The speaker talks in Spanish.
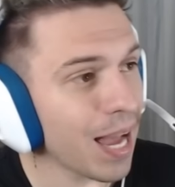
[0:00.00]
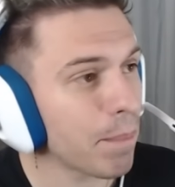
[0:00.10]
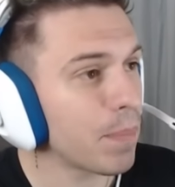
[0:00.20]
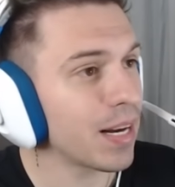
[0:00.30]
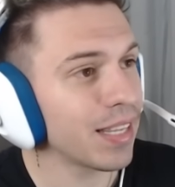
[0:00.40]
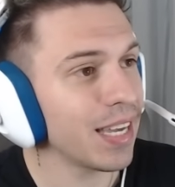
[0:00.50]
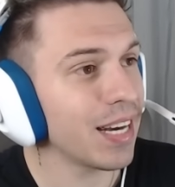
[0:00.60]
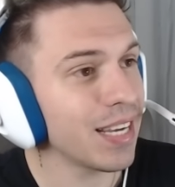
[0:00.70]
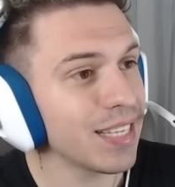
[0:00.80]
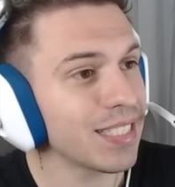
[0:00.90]
a
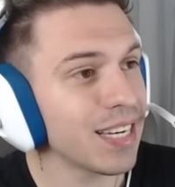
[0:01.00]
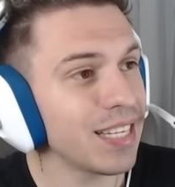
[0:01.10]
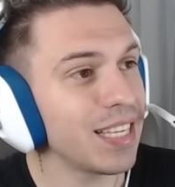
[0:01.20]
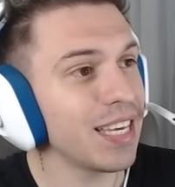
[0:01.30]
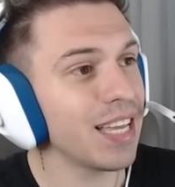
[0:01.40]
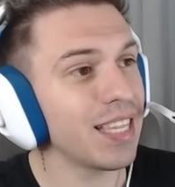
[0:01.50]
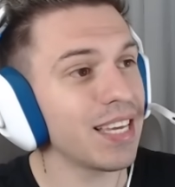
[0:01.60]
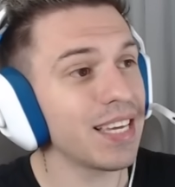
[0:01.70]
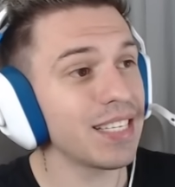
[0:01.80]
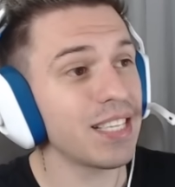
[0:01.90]
perder esa idea
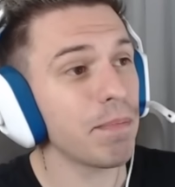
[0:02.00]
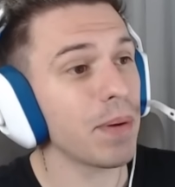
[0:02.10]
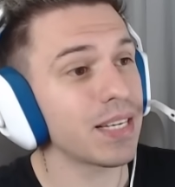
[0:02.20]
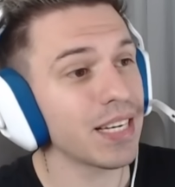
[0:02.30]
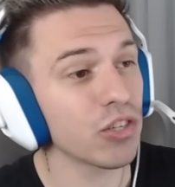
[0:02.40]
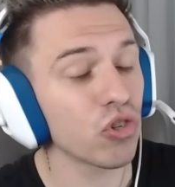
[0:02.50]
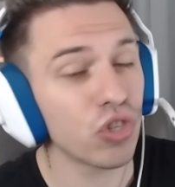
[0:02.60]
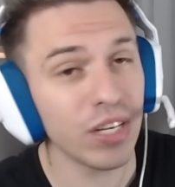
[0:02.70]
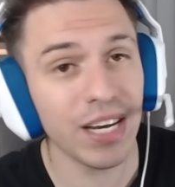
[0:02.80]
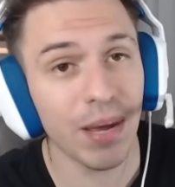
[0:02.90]
de que este payaso
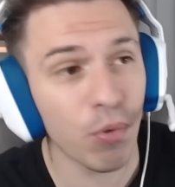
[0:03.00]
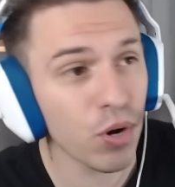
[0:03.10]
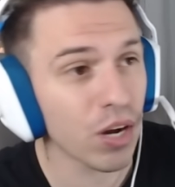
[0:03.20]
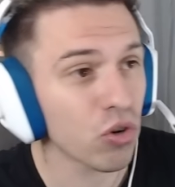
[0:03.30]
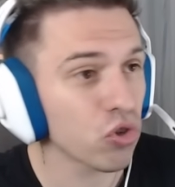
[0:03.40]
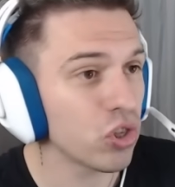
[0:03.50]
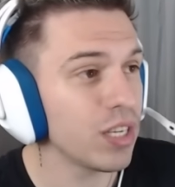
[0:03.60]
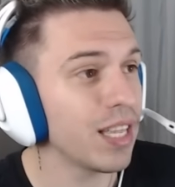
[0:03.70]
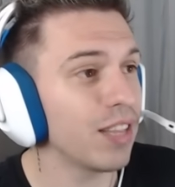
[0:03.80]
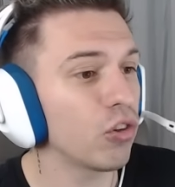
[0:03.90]
tiene la boca cosida.